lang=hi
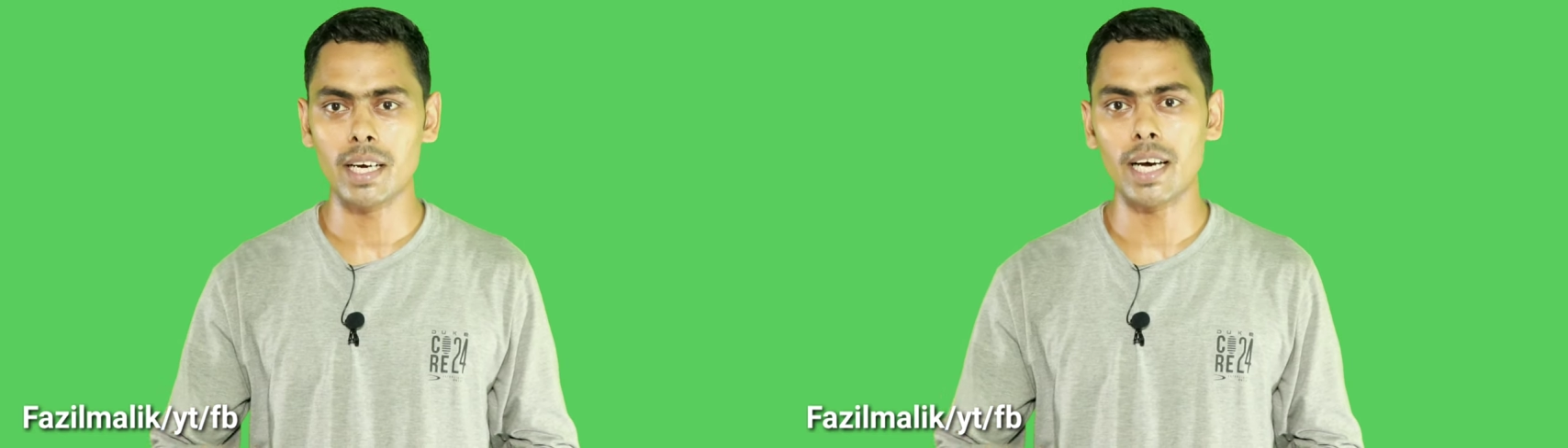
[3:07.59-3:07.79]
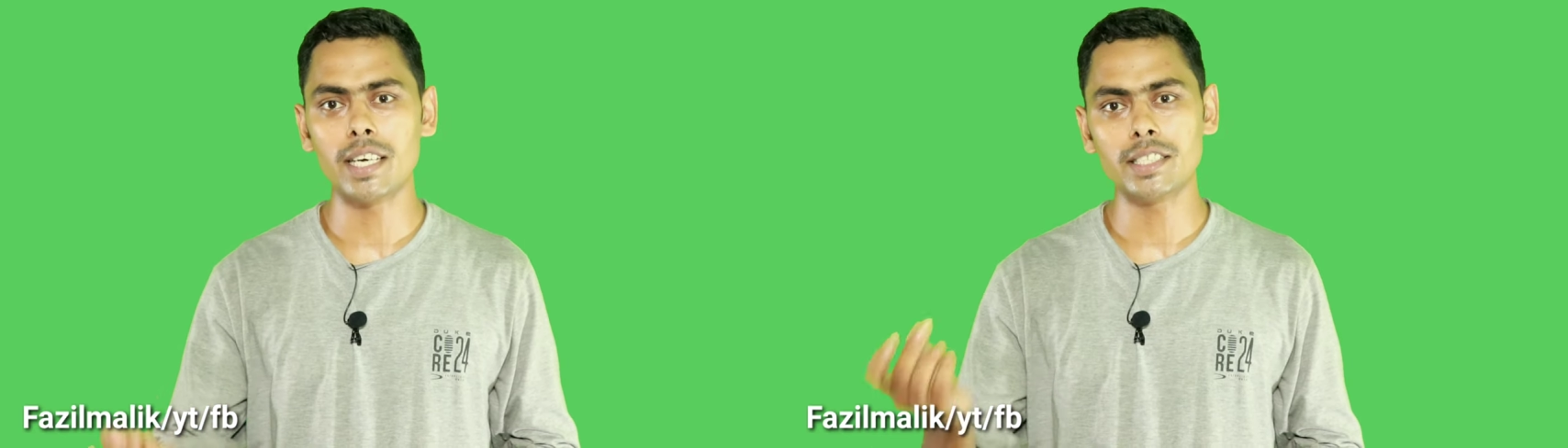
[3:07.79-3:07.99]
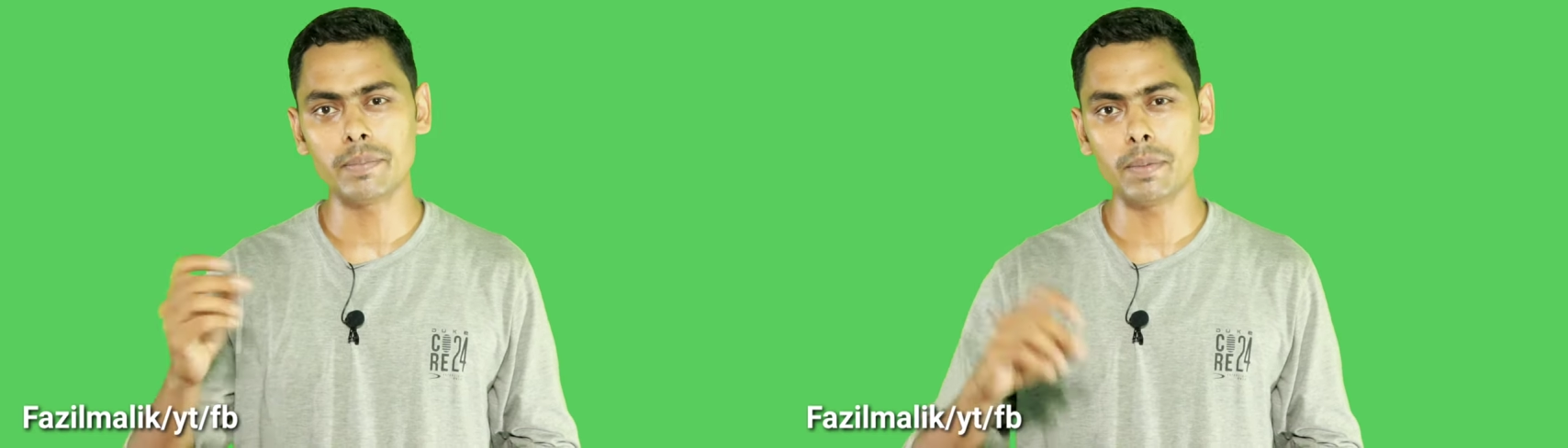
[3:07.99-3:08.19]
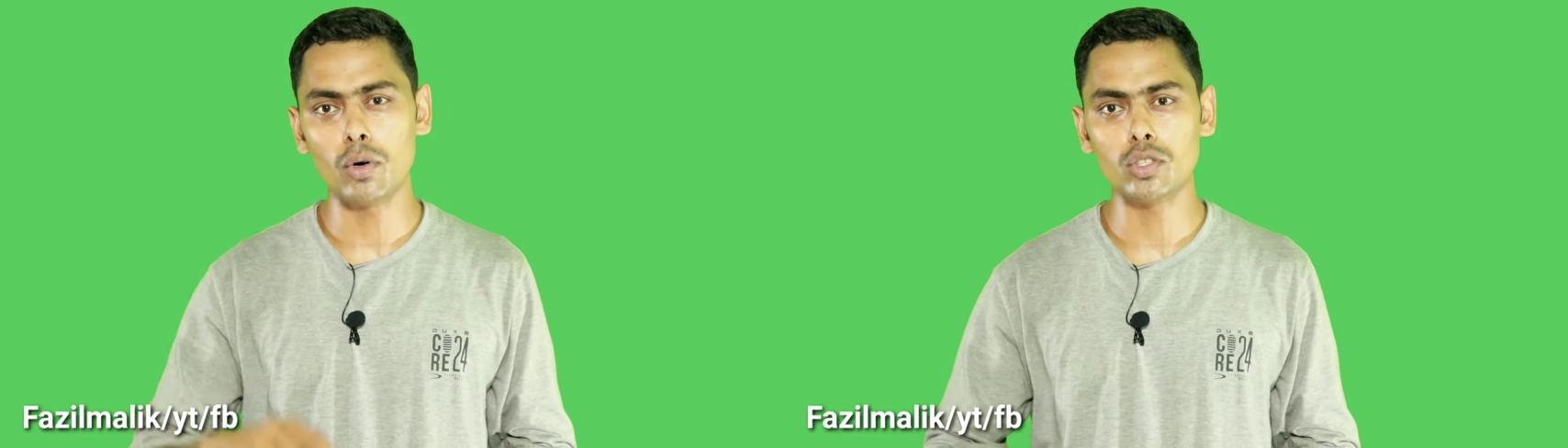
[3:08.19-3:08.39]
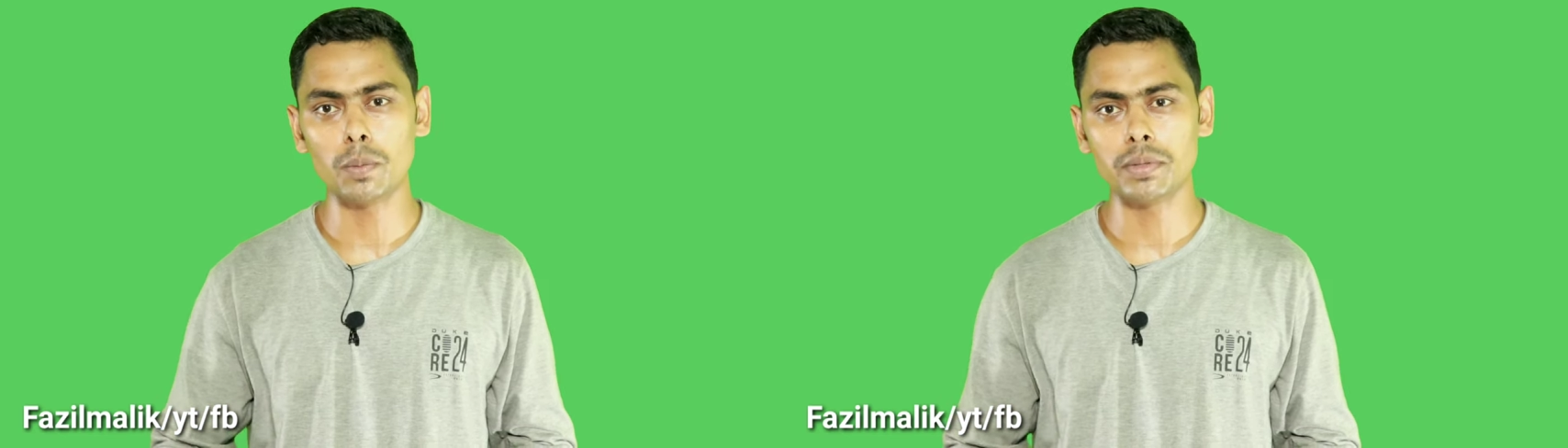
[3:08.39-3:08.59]
आर्ट से भी
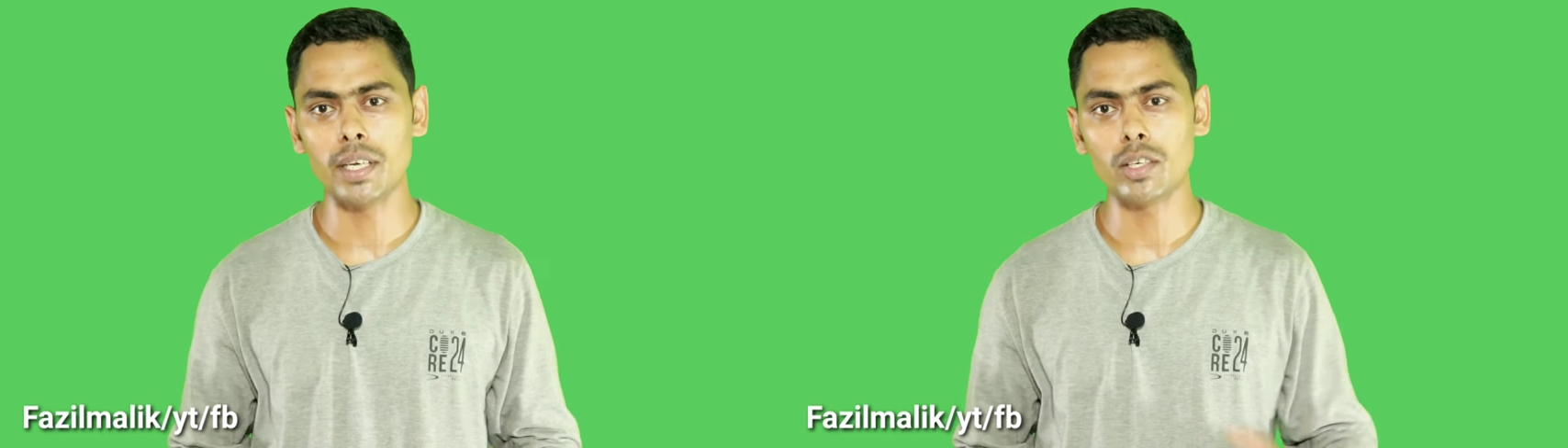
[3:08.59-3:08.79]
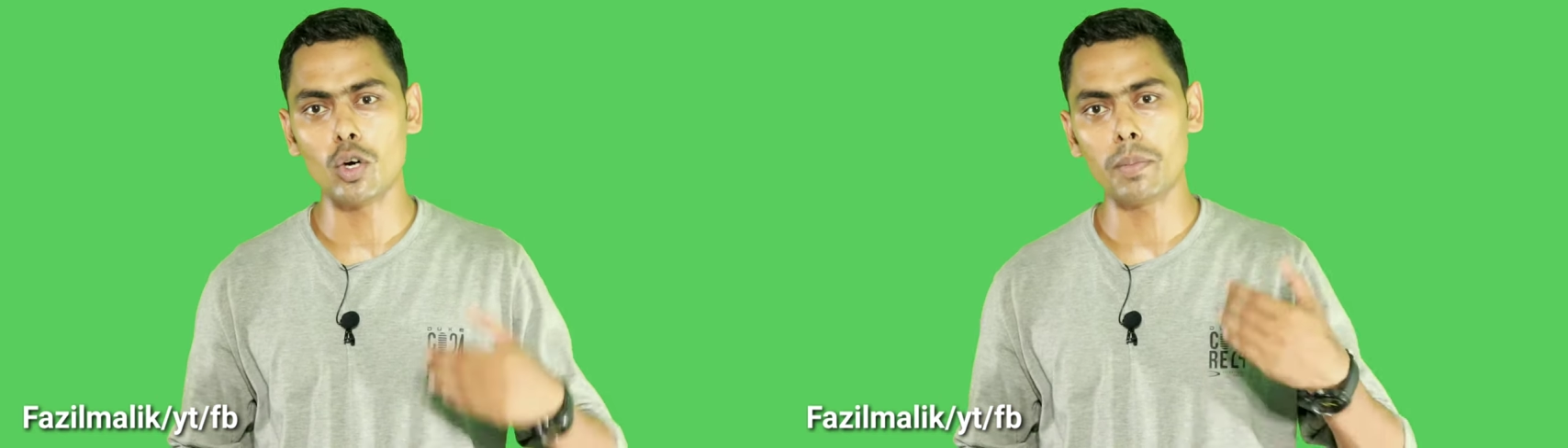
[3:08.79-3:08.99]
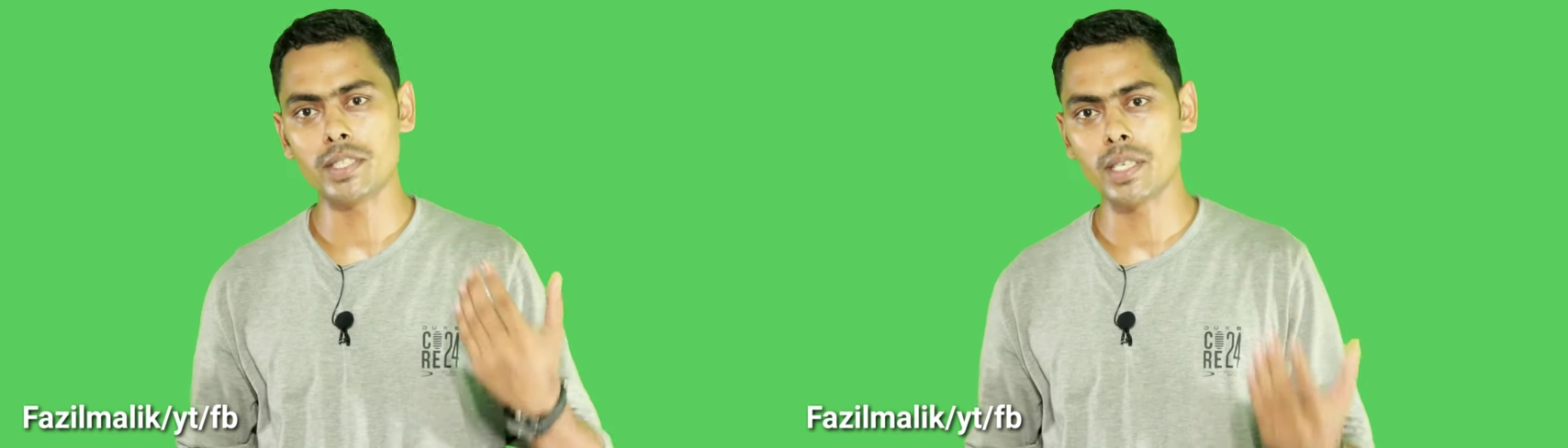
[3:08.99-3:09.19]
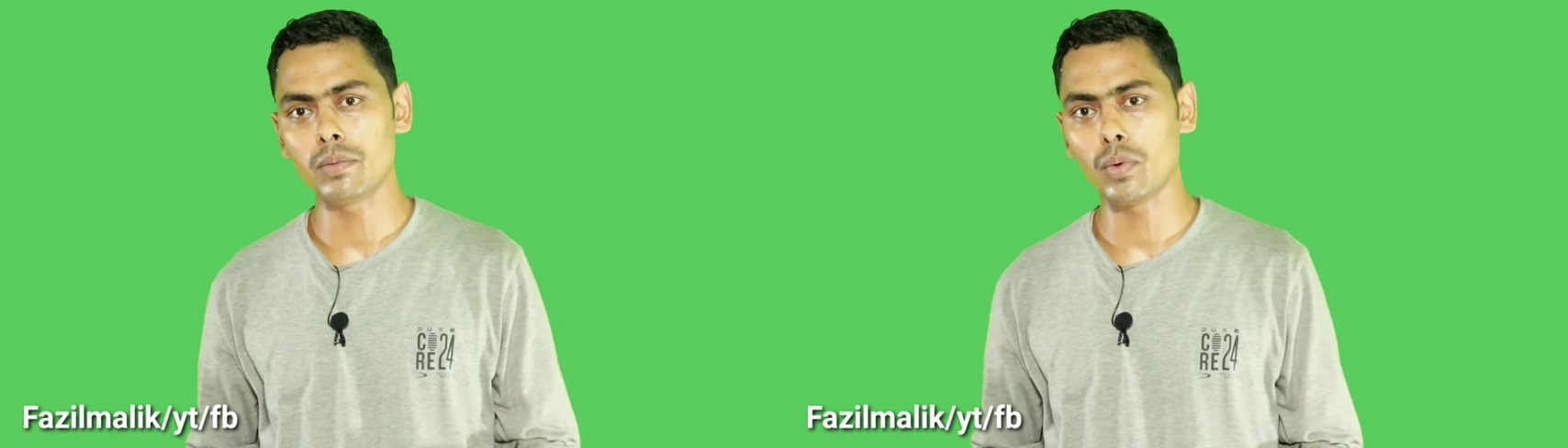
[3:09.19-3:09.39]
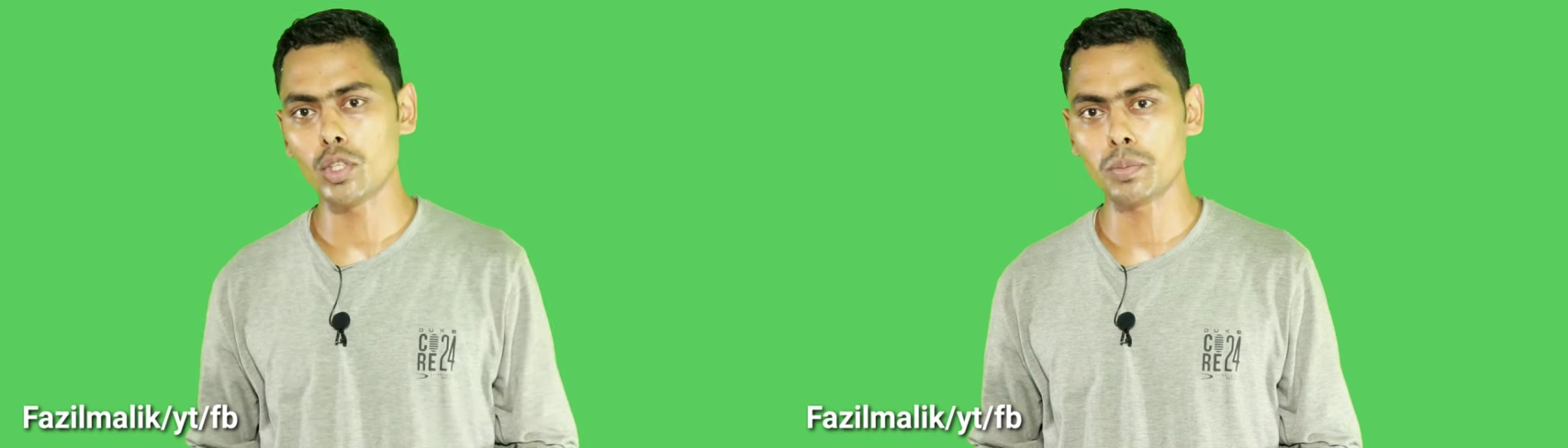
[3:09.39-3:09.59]
बहुत ऑप्शन है कॉमर्स से
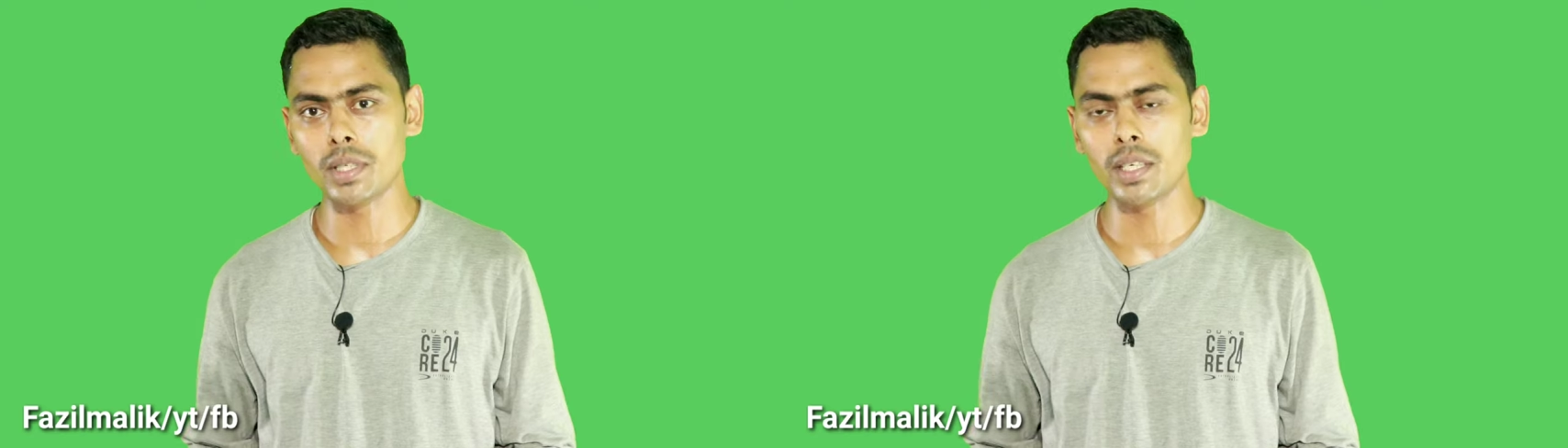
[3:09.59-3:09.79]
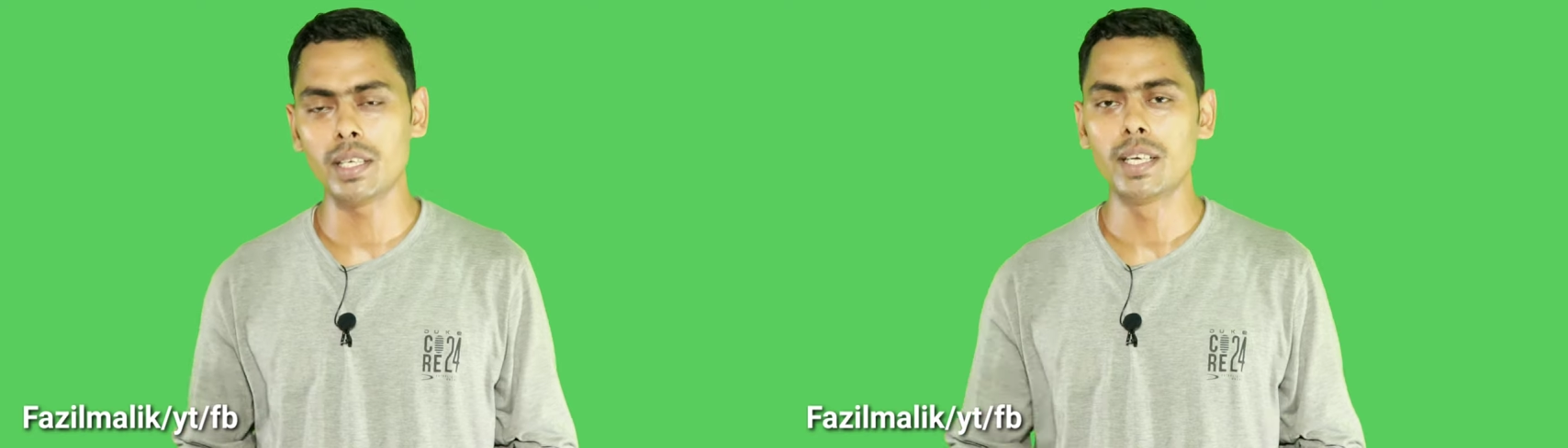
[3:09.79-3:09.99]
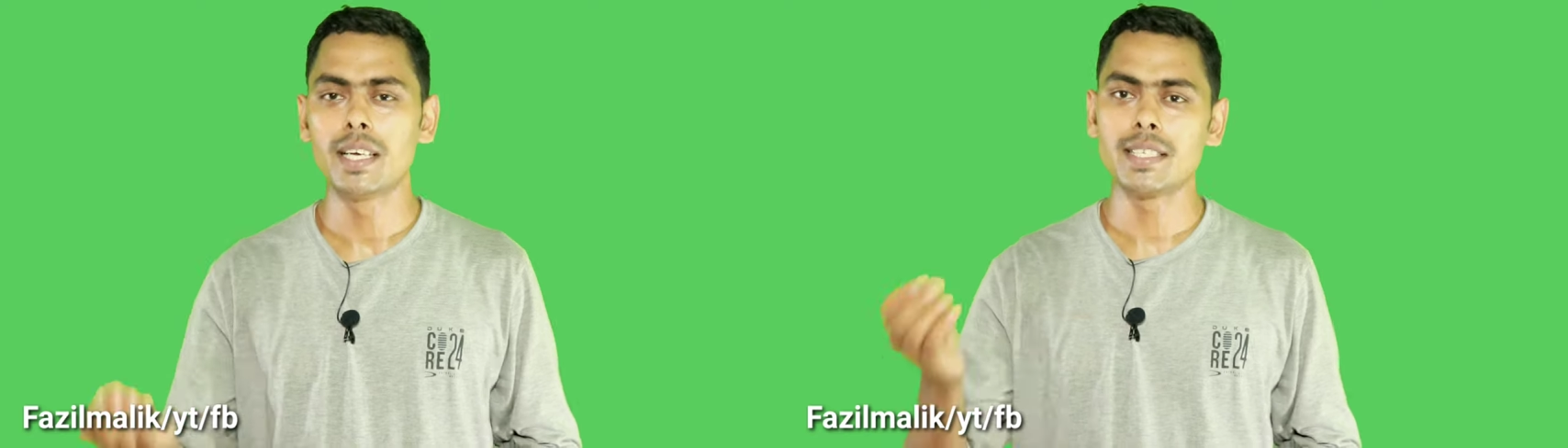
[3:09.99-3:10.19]
भी बहुत ऑप्शन है